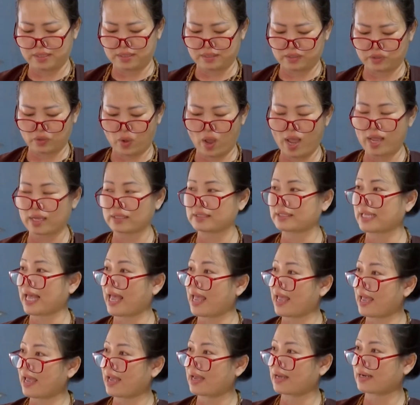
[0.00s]
thuê
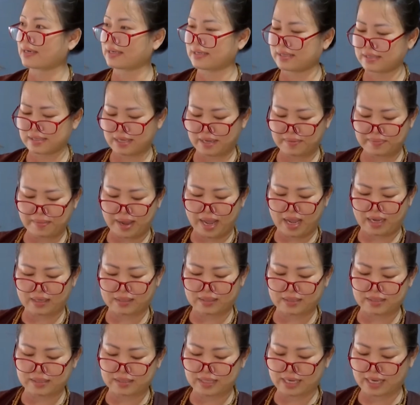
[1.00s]
xe đưa các bạn
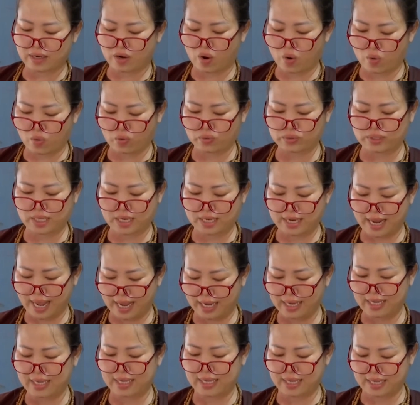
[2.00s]
đưa các cụ tới đây,
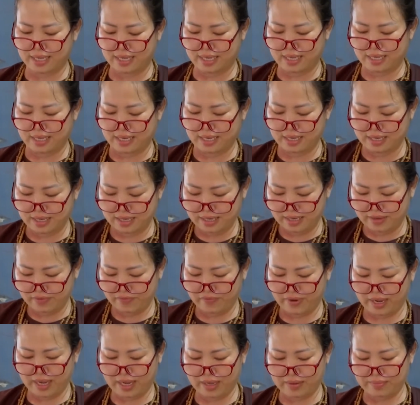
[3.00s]

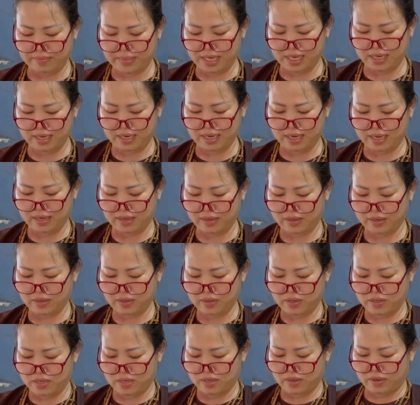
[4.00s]
và mình
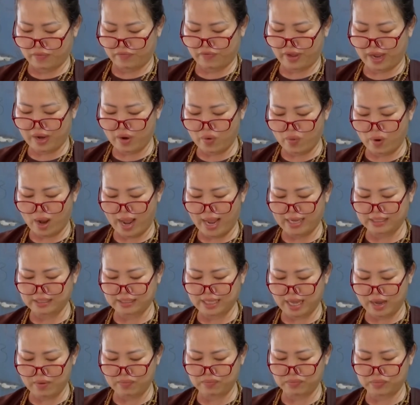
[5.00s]
phát quà
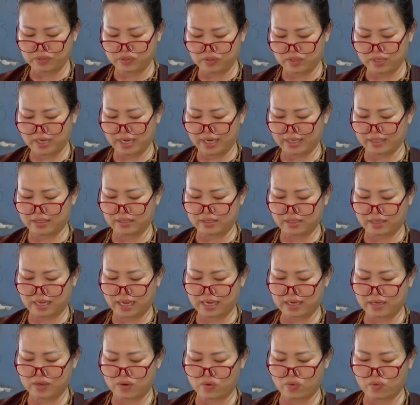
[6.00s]
xong rồi lại đưa các
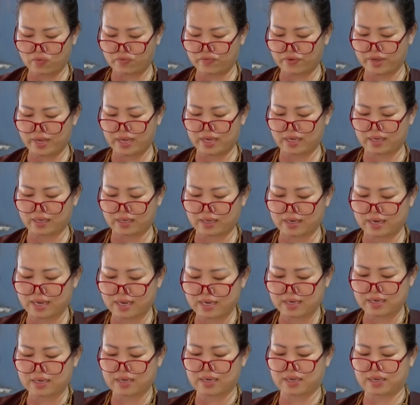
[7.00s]
cụ về
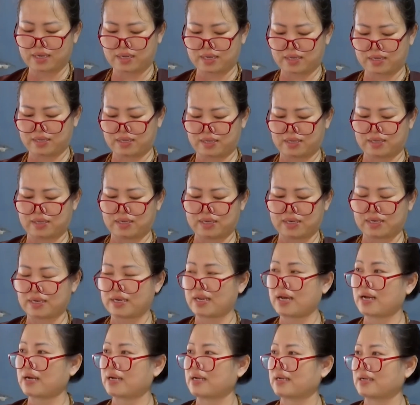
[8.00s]
đến
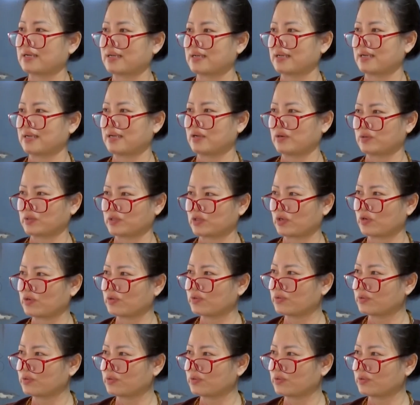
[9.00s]
nơi lưu trú.